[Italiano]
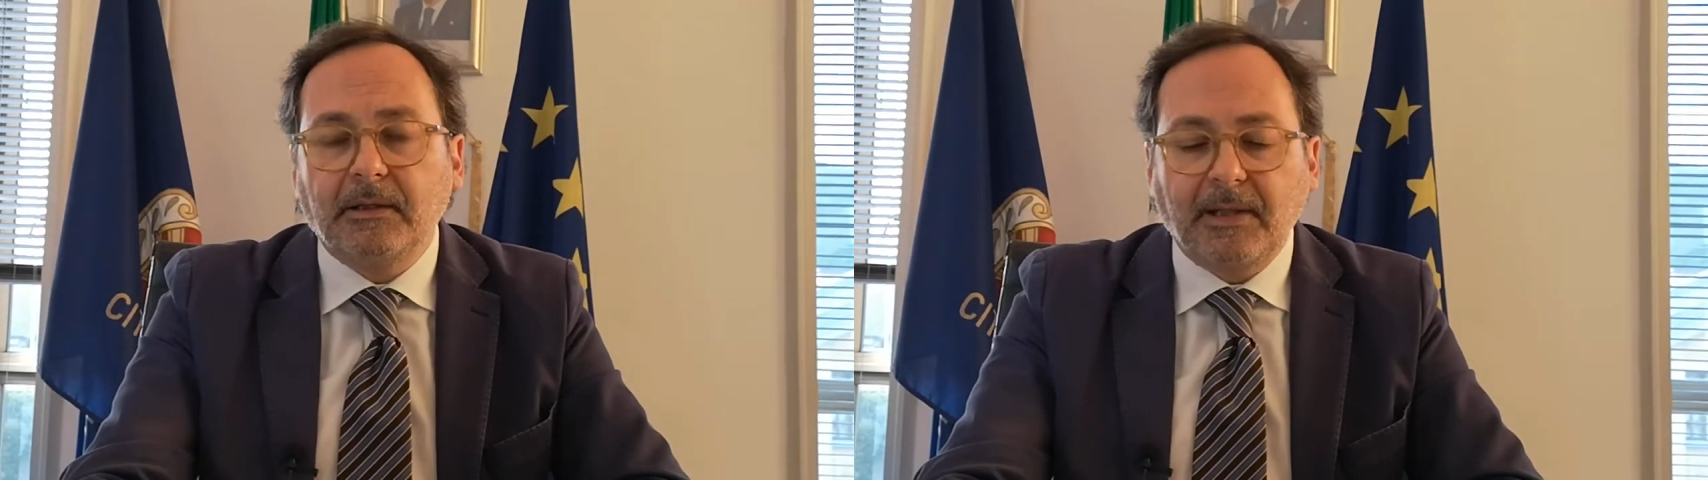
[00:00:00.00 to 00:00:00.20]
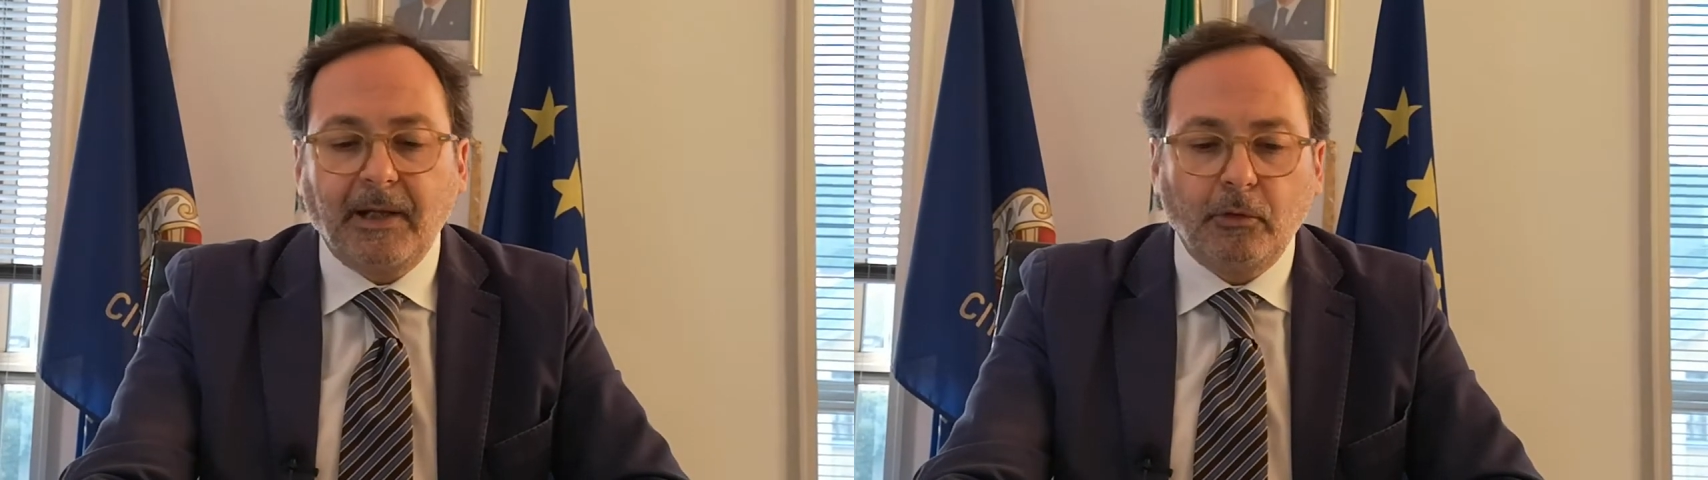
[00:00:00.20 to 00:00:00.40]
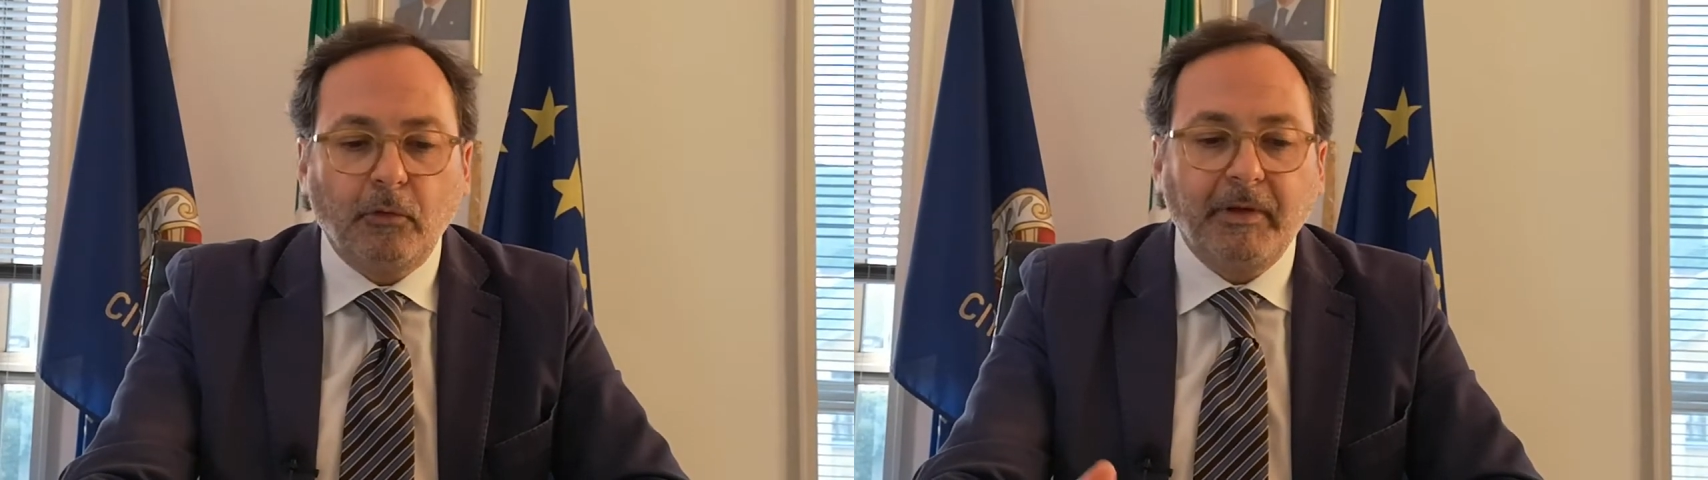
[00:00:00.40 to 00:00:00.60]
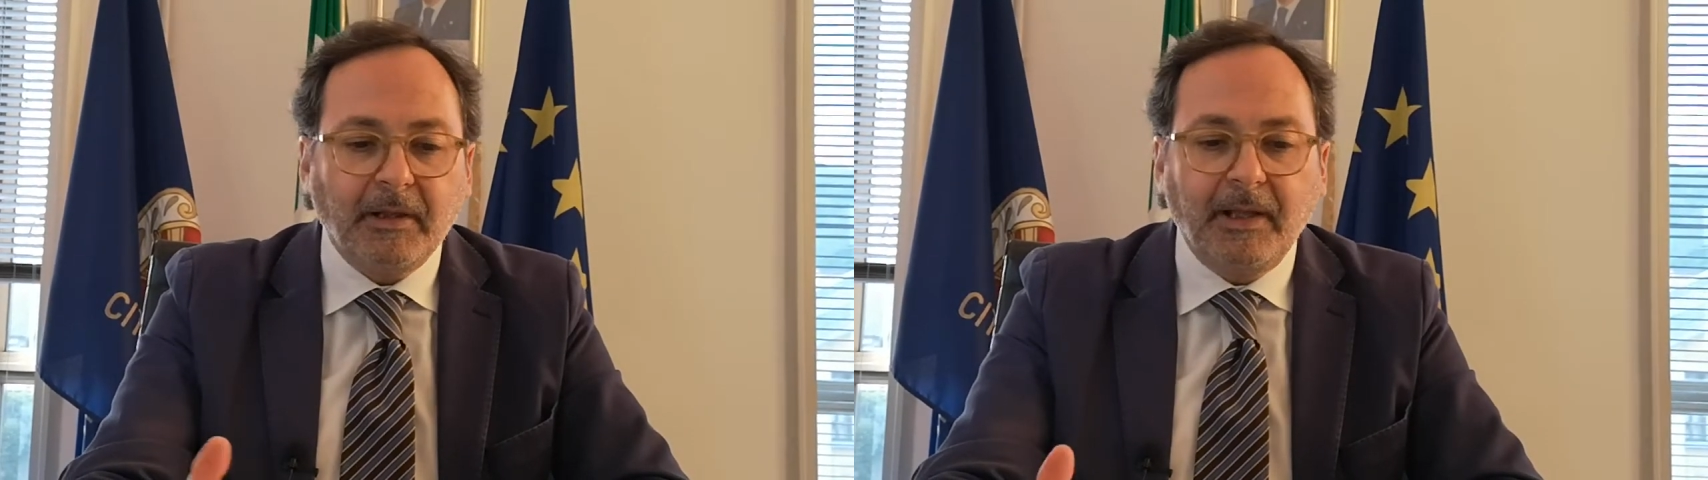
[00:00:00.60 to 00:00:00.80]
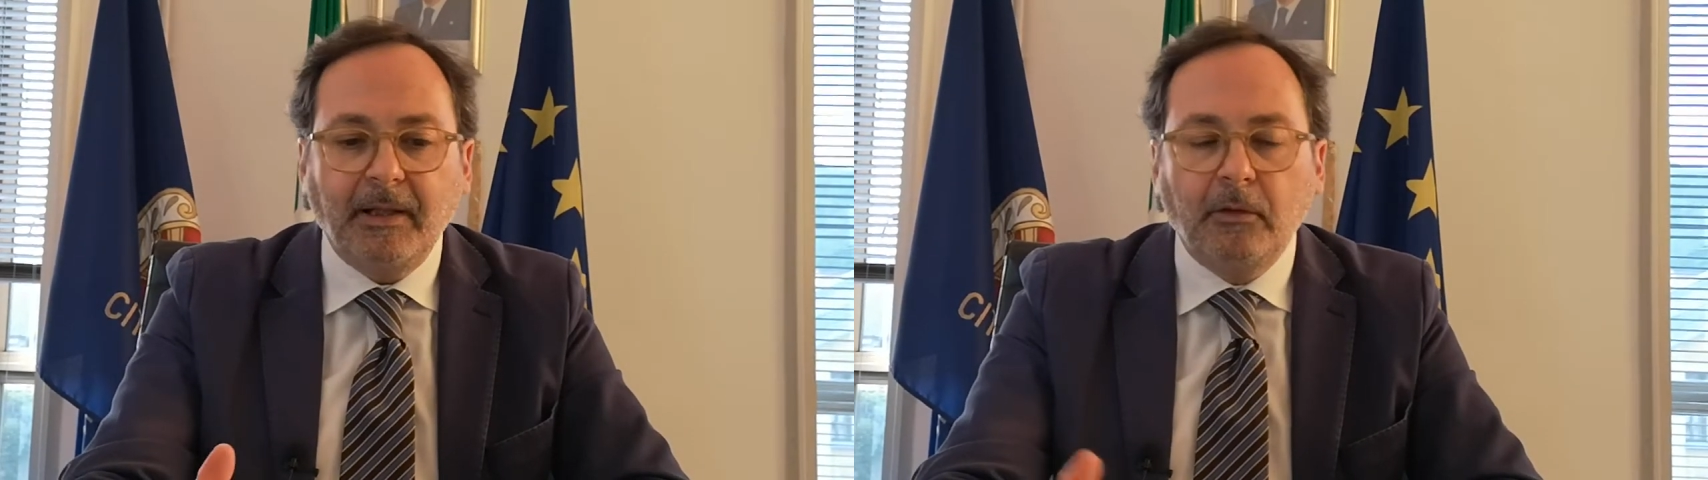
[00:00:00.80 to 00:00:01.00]
stanno
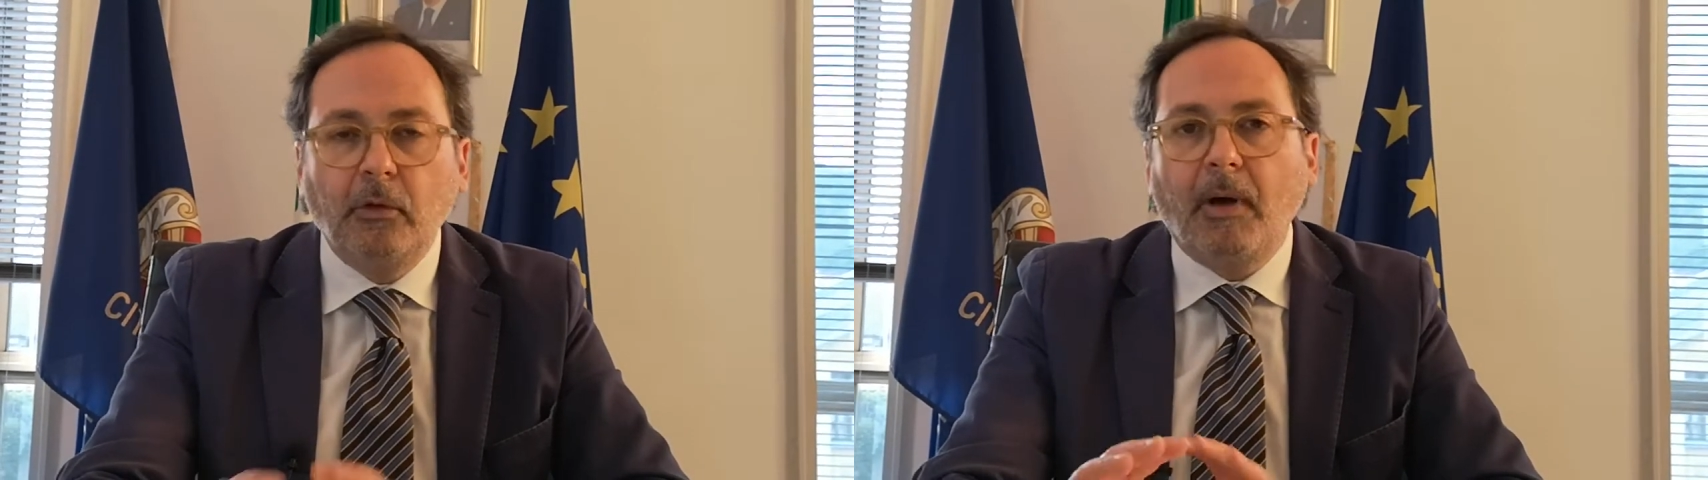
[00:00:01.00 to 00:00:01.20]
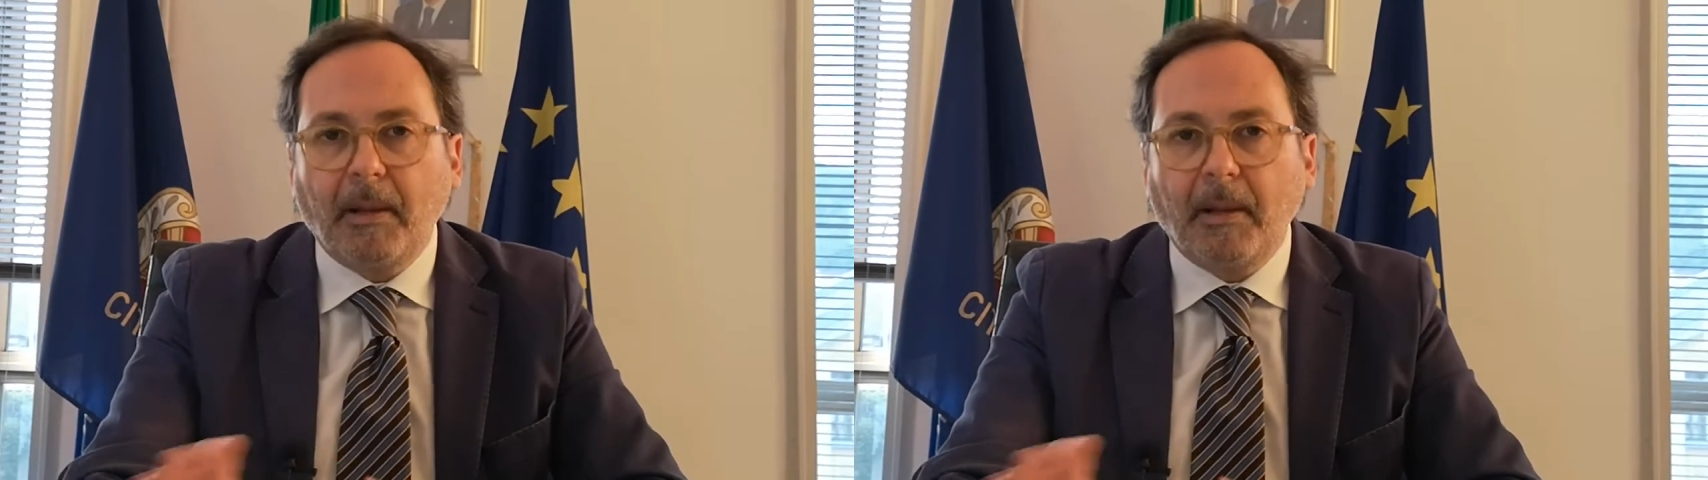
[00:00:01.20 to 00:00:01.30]
vendendo